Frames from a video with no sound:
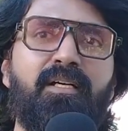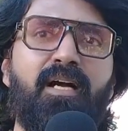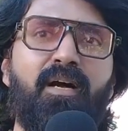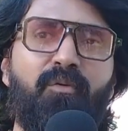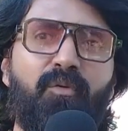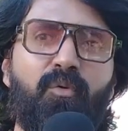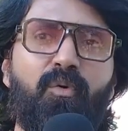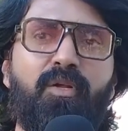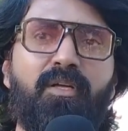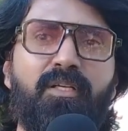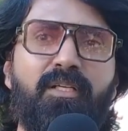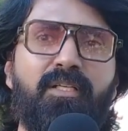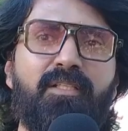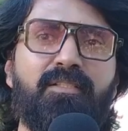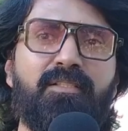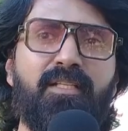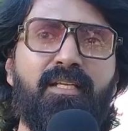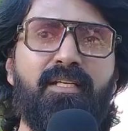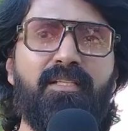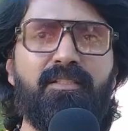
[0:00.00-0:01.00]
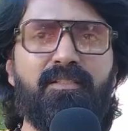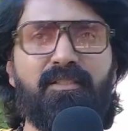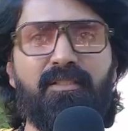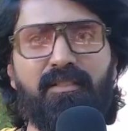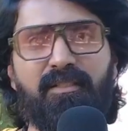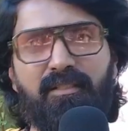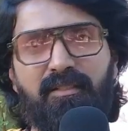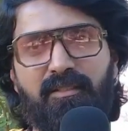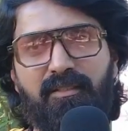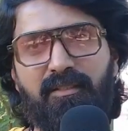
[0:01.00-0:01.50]
அவர் கூட ஸ்க்ரீன்
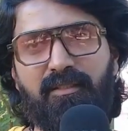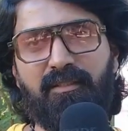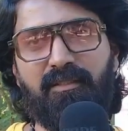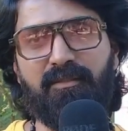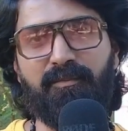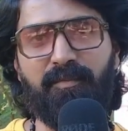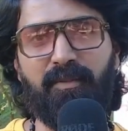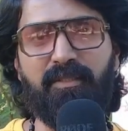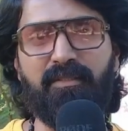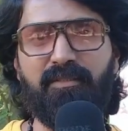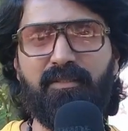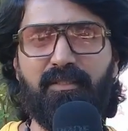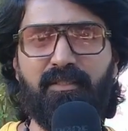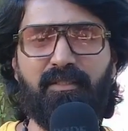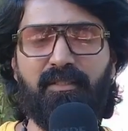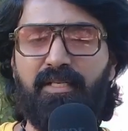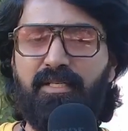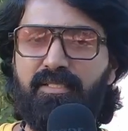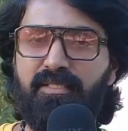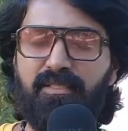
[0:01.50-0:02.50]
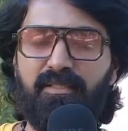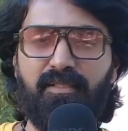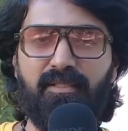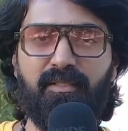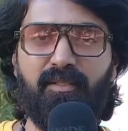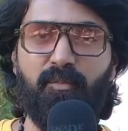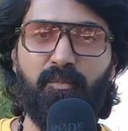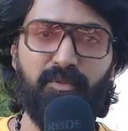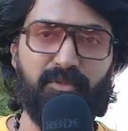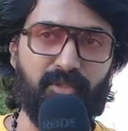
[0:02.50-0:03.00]
ஸ்பேஸ்
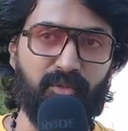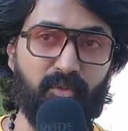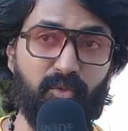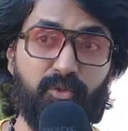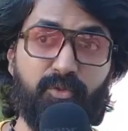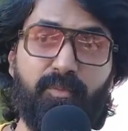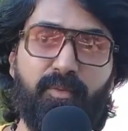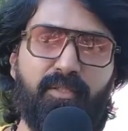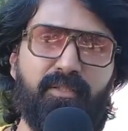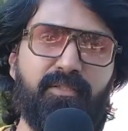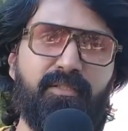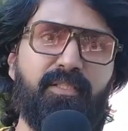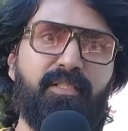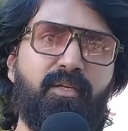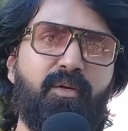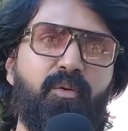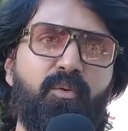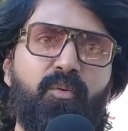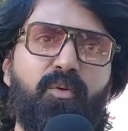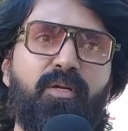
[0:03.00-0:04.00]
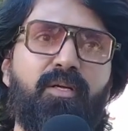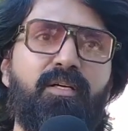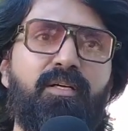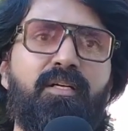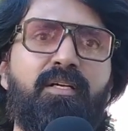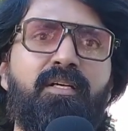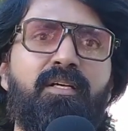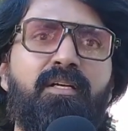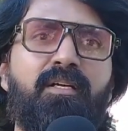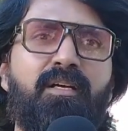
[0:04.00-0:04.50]
நடித்ததுன்னு ரொம்ப சந்தோஷமாக இருந்துச்சு எனக்கு அவர் கூட
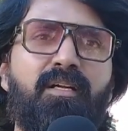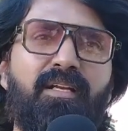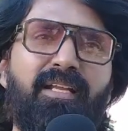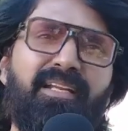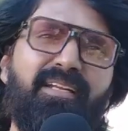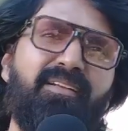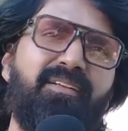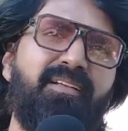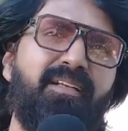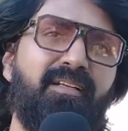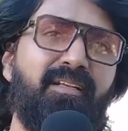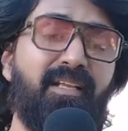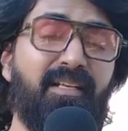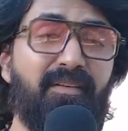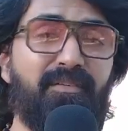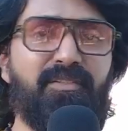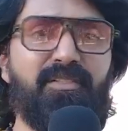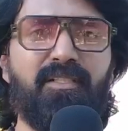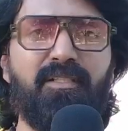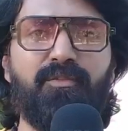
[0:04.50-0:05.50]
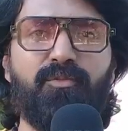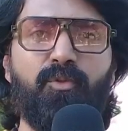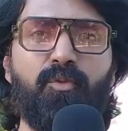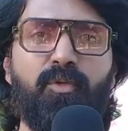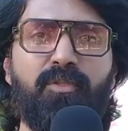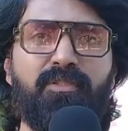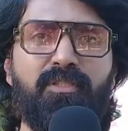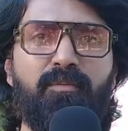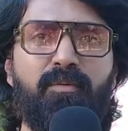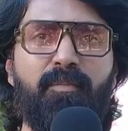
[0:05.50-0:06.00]
நிறைய நிறைய விஷயங்கள்
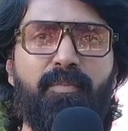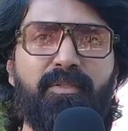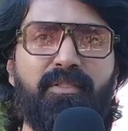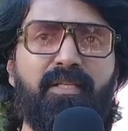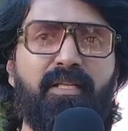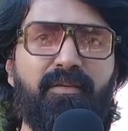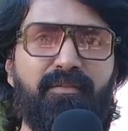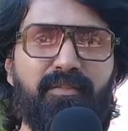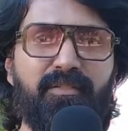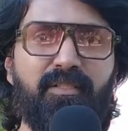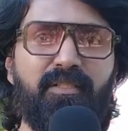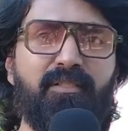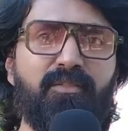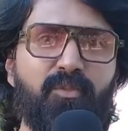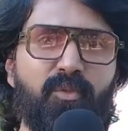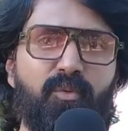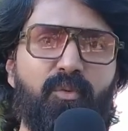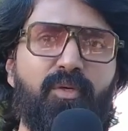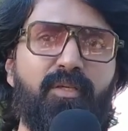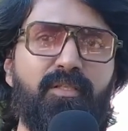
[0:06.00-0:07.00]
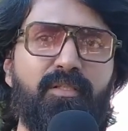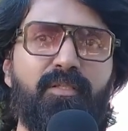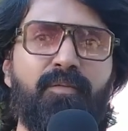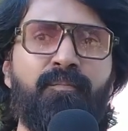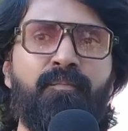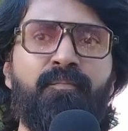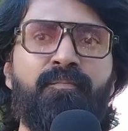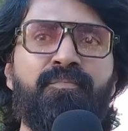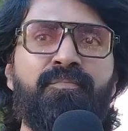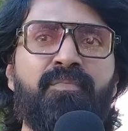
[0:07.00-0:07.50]
சொல்லுவார் சினிமா பற்றி நிறைய விஷயங்கள் சொல்லுவார்
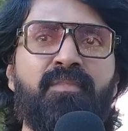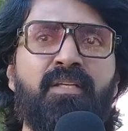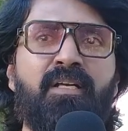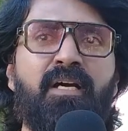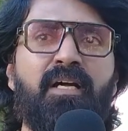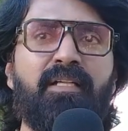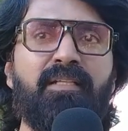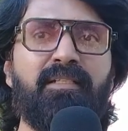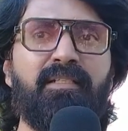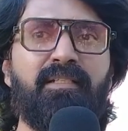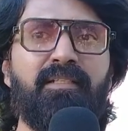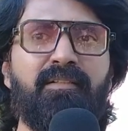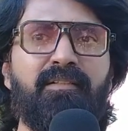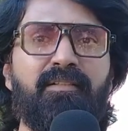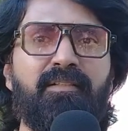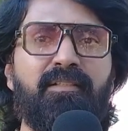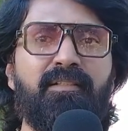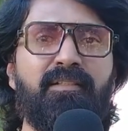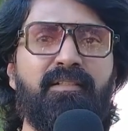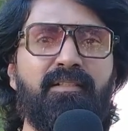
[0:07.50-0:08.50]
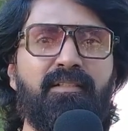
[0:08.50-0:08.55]
அதுக்கு வந்து